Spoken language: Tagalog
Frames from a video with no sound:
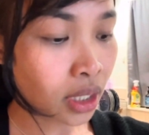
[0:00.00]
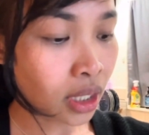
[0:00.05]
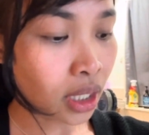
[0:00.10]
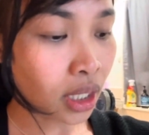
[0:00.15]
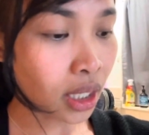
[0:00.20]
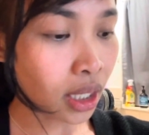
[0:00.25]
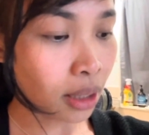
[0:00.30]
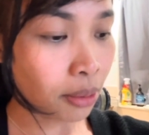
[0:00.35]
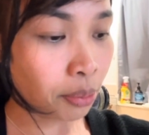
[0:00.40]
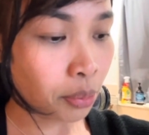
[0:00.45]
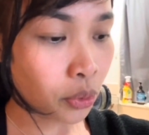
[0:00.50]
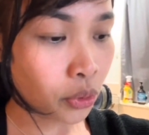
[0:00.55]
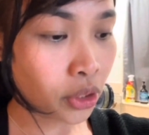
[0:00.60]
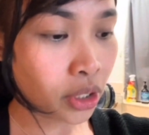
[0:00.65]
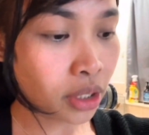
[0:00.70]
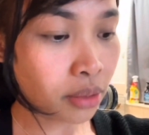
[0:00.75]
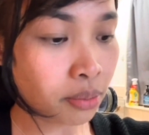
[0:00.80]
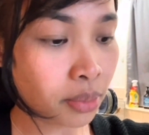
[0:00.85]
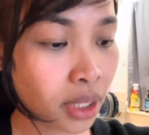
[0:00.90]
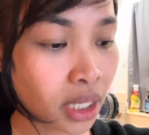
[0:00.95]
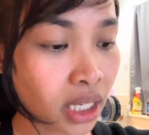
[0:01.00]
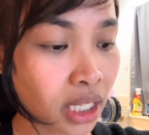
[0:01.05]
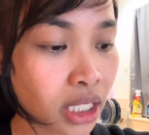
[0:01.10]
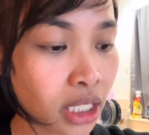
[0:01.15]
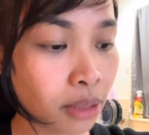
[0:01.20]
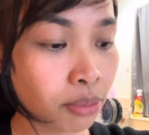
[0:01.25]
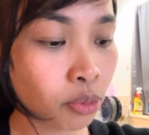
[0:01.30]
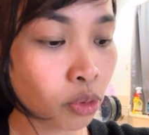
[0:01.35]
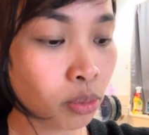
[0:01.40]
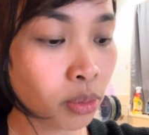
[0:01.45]
ang apoy para
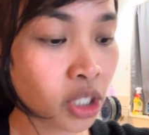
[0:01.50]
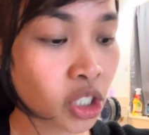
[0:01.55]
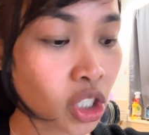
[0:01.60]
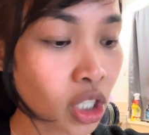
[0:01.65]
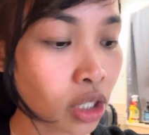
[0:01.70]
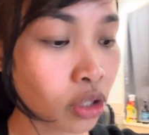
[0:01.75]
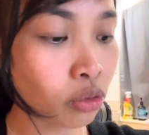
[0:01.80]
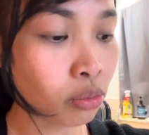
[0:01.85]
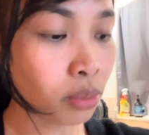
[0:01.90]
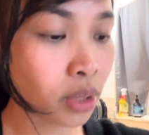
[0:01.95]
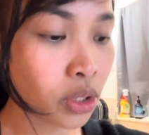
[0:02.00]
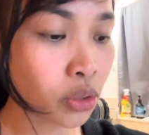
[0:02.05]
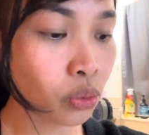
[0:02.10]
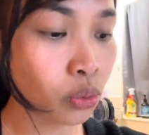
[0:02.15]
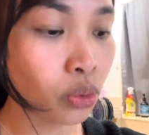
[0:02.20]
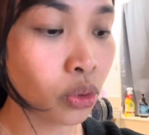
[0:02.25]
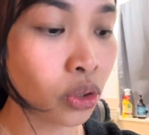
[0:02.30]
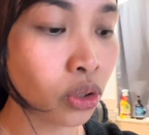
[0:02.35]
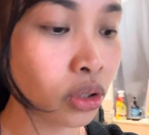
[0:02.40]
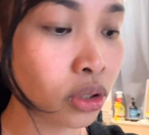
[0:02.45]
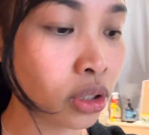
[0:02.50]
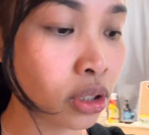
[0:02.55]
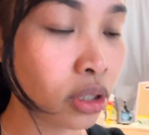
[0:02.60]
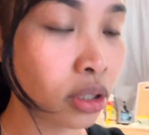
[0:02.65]
hindi po masyadong masunog.